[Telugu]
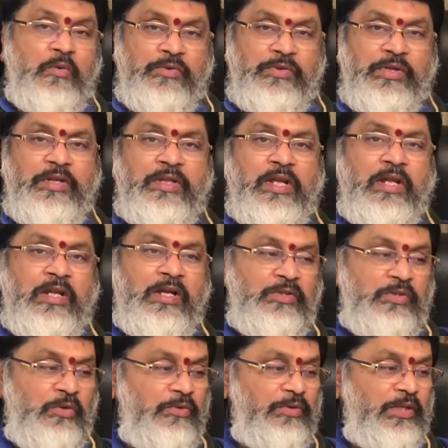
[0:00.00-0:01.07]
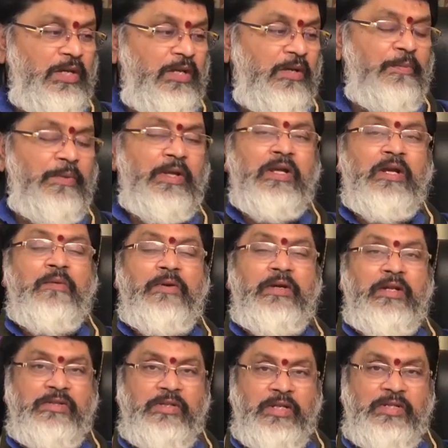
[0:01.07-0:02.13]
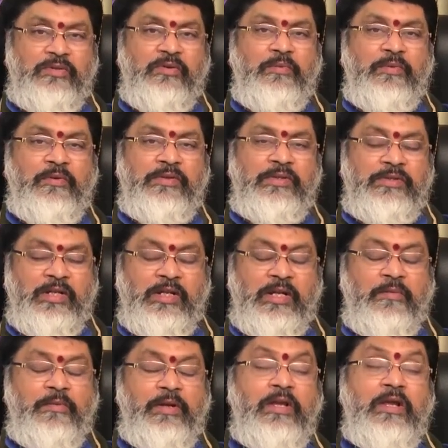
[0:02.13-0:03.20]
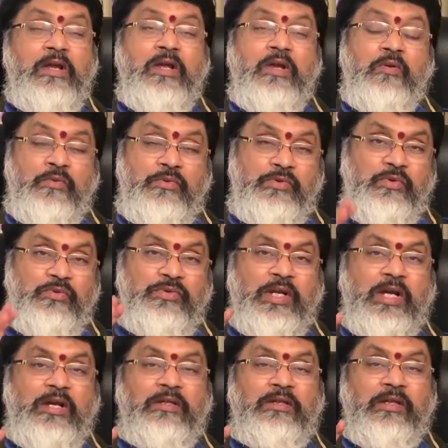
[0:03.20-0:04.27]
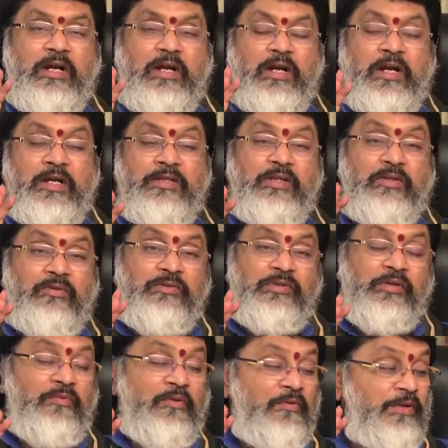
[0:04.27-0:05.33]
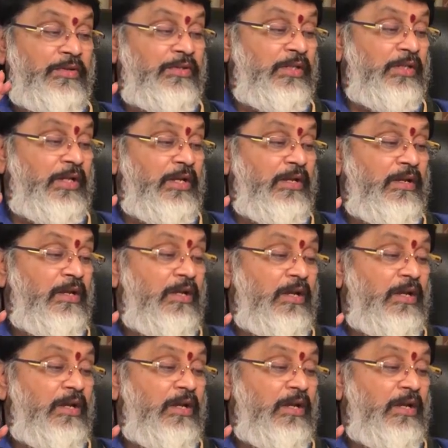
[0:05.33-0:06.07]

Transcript: కొంచెం నిదానంగా జరుగుతాయి ఇప్పుడే కాబట్టి శనీశ్వరుడు ప్రవేశించాడు కాబట్టి కొంచెం జాగ్రత్తగా ఆచితూచి వ్యవహరించండి